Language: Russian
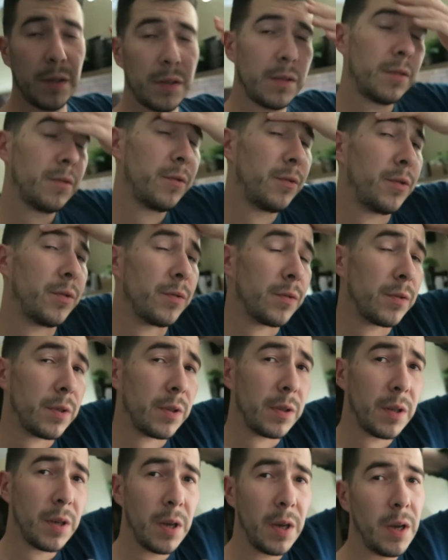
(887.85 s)
час ночи
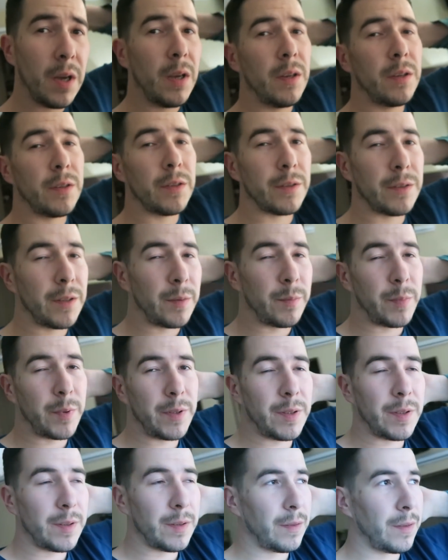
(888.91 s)
уже. Сейчас надо
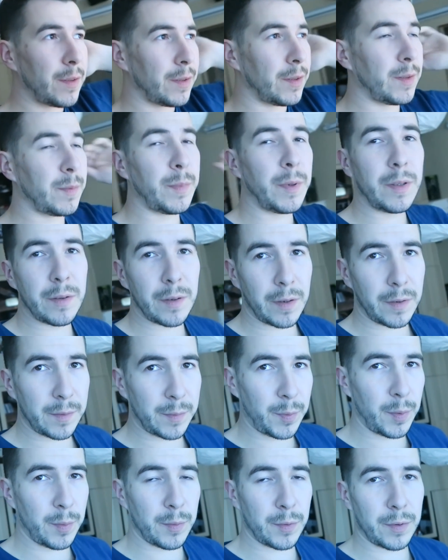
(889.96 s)
пойти ложиться спать, и я
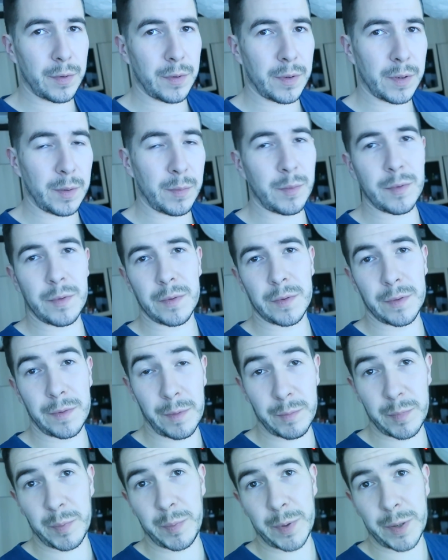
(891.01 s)
вспомнил, что забыл с
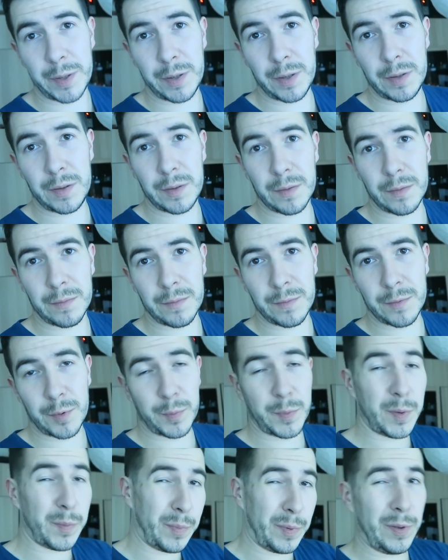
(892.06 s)
вами попрощаться,
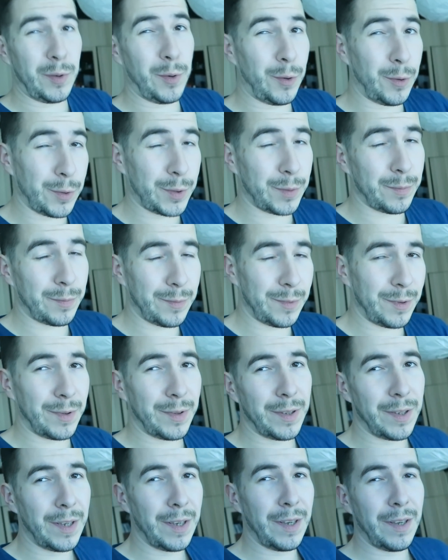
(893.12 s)
чтобы типа не гоже было
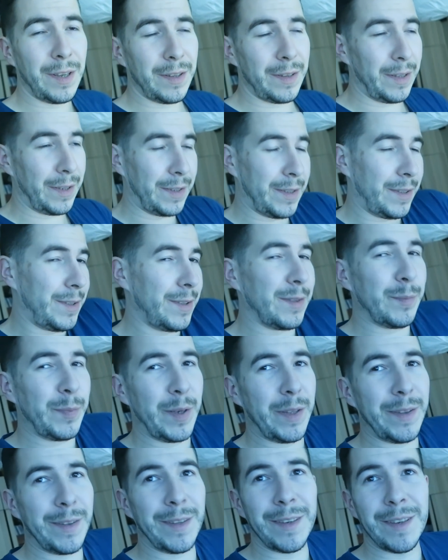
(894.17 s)
так идти
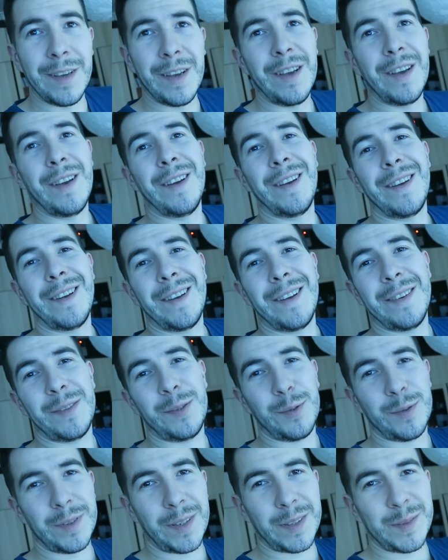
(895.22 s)
спать-то.
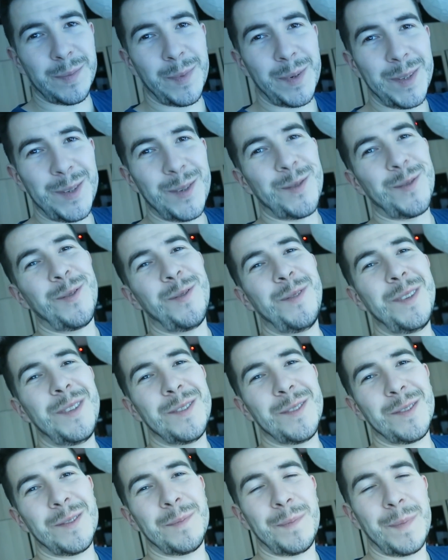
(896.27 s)
Все, засмонтирую
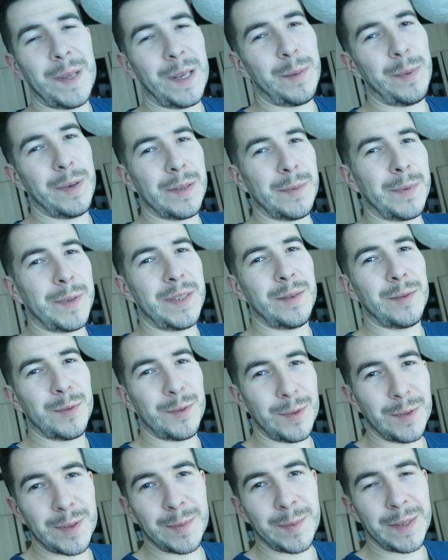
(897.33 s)
видео. Ребят, спасибо,
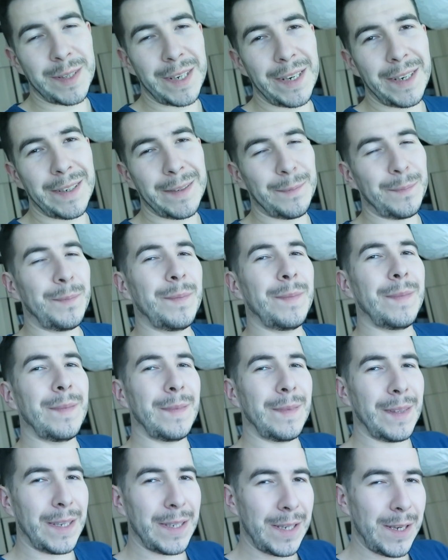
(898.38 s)
что досмотрели.
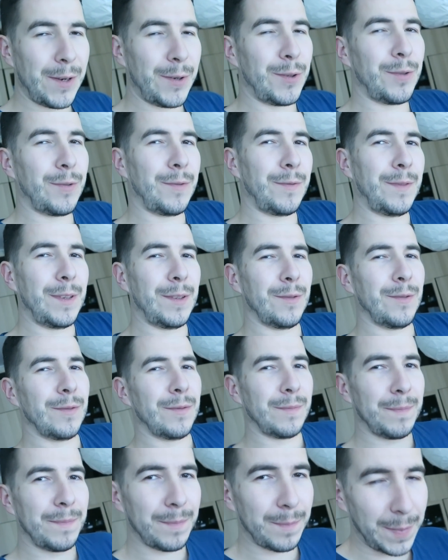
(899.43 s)
До следующего видео.
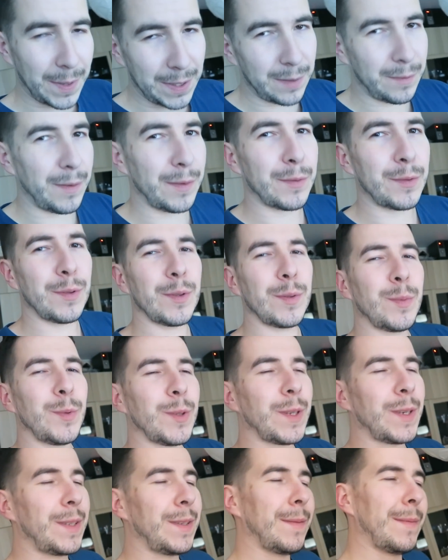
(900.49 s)
Спасибо вам, что
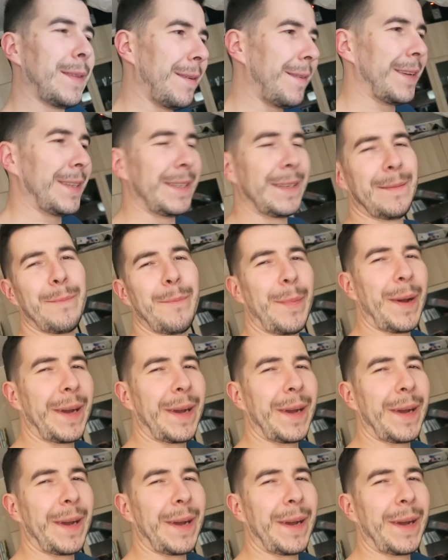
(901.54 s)
смотрите. Давайте.